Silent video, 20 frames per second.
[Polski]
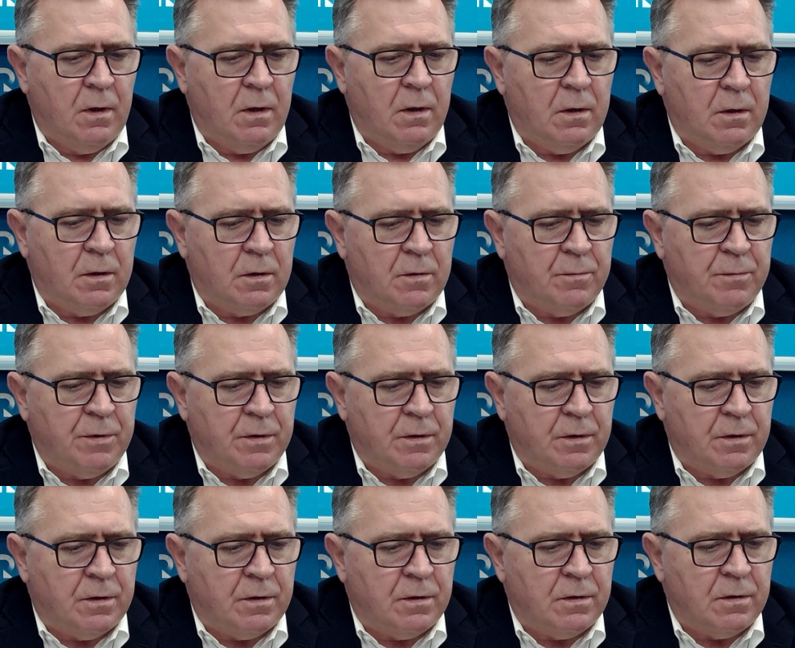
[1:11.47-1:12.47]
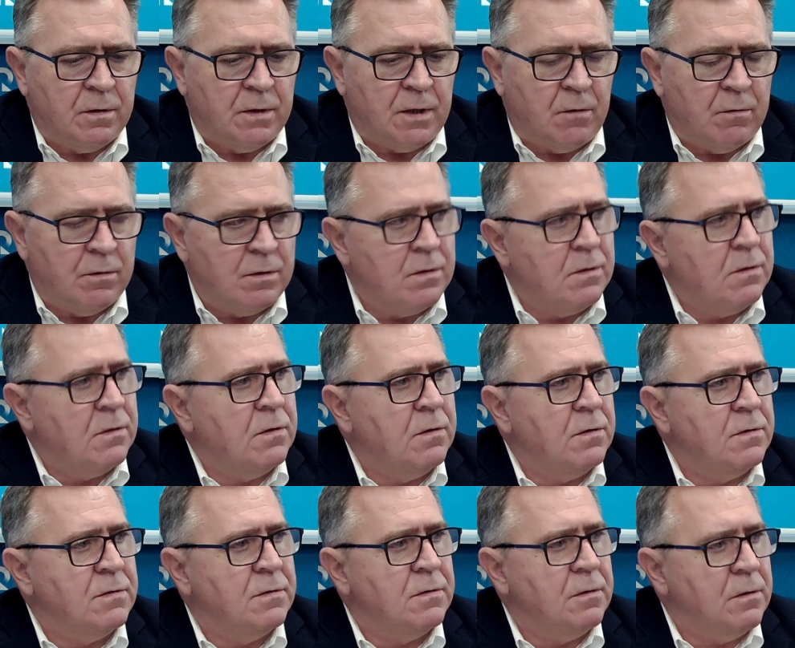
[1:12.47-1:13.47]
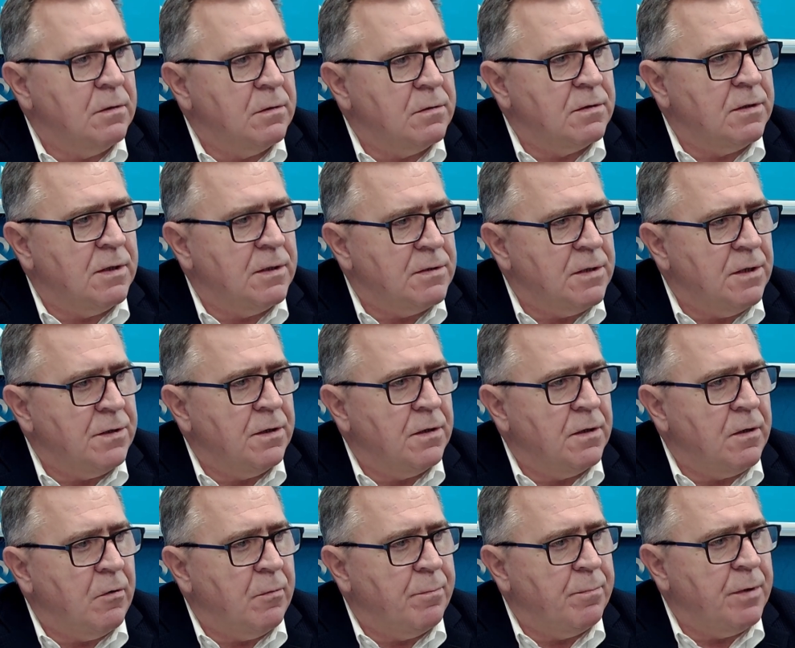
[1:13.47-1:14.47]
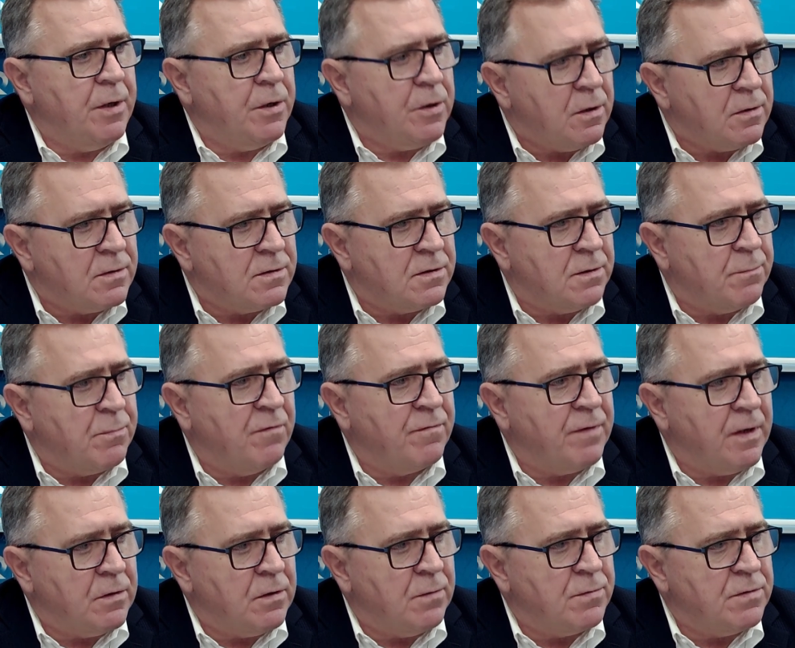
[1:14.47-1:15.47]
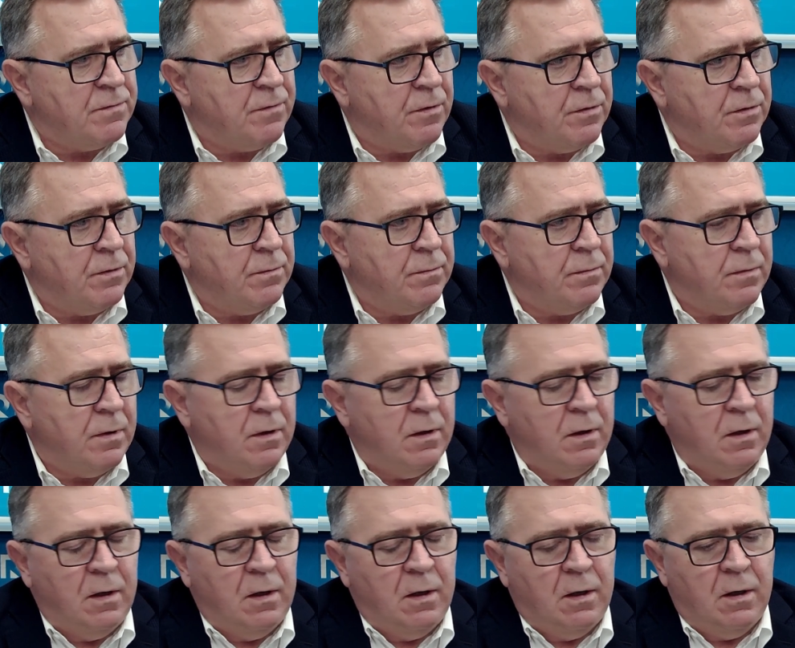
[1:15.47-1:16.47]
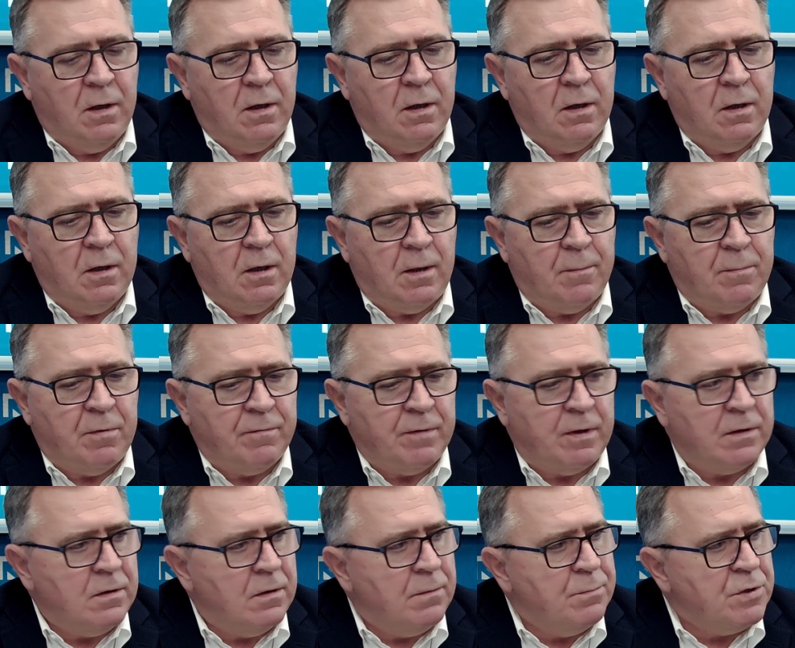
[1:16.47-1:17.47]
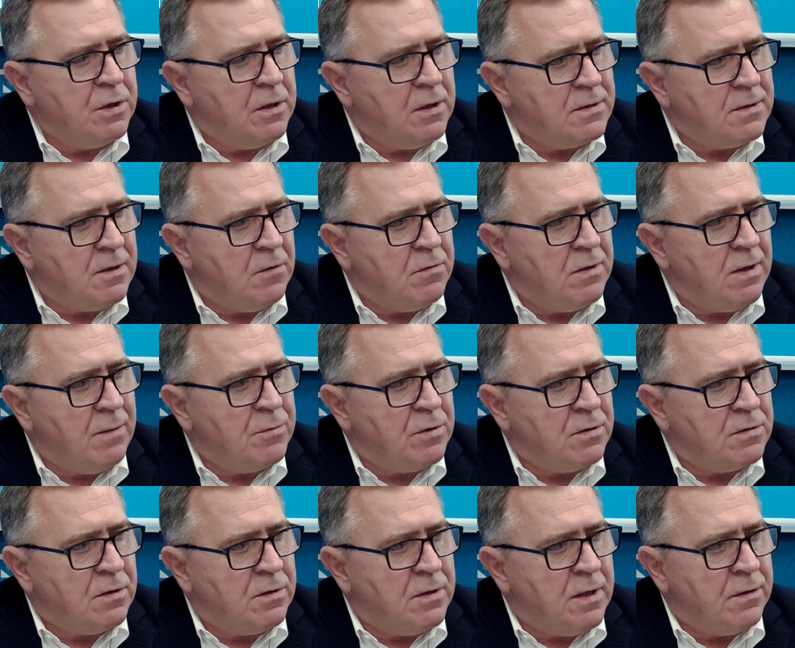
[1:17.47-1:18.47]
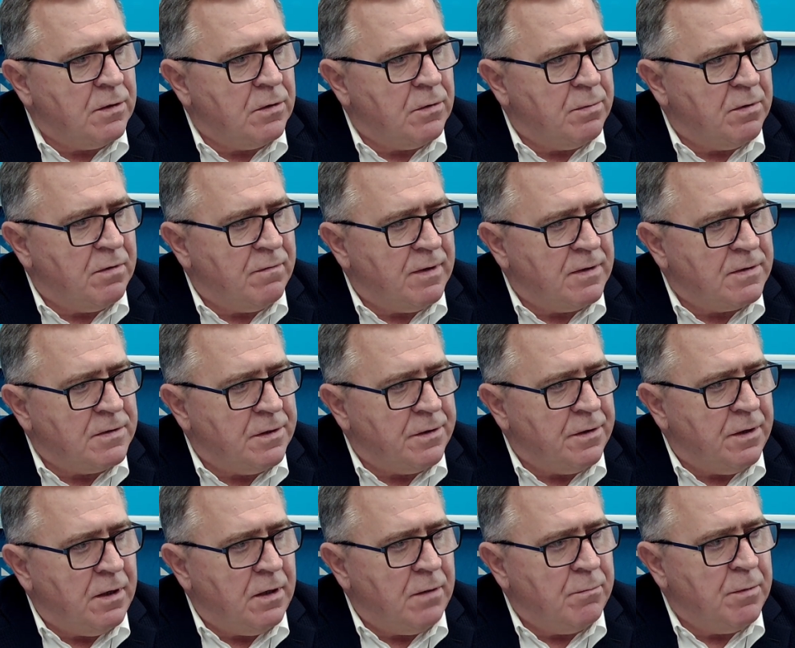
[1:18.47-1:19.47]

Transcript: E, gminy dały zlecenie, dały pieniądze powiatom swoim, e, a powiaty przekazały nam to zadanie do prowadzenia.